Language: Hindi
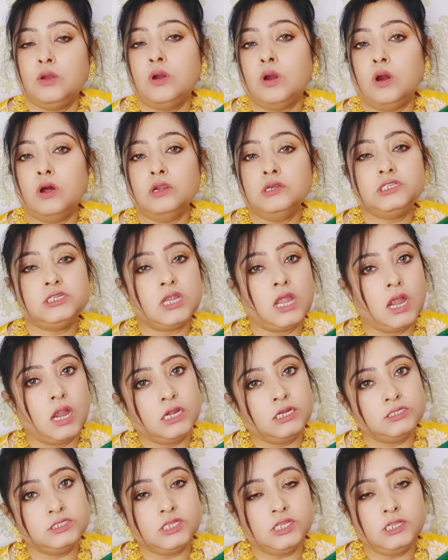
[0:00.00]
और
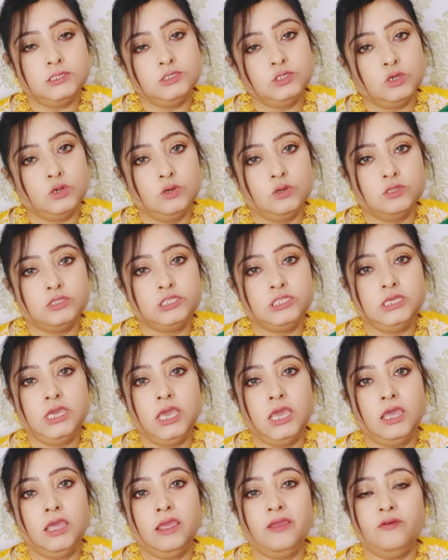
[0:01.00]
शार जेल जो होती
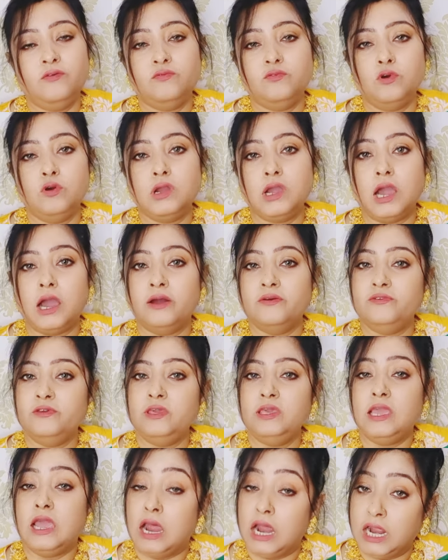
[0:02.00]
है वो काफी
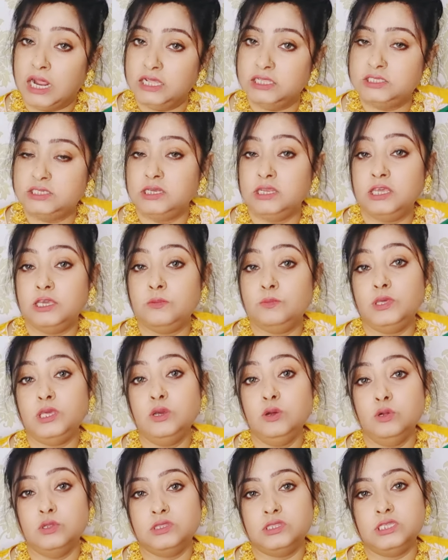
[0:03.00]
हाइजेनिक भी
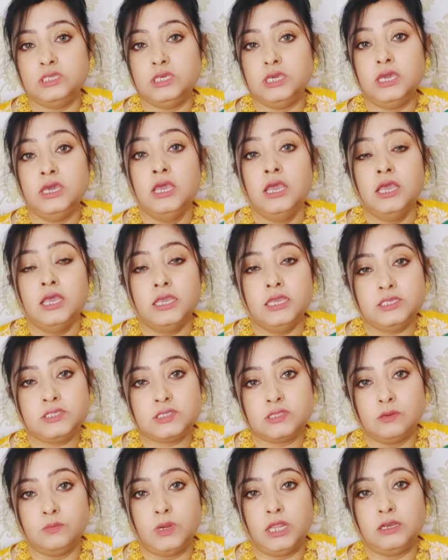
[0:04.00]
होती है
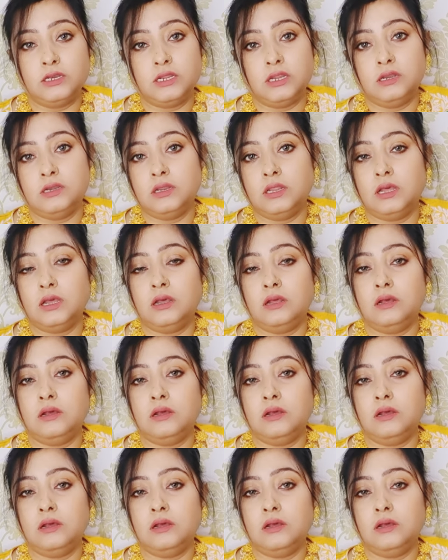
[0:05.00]
इस्तेमाल करना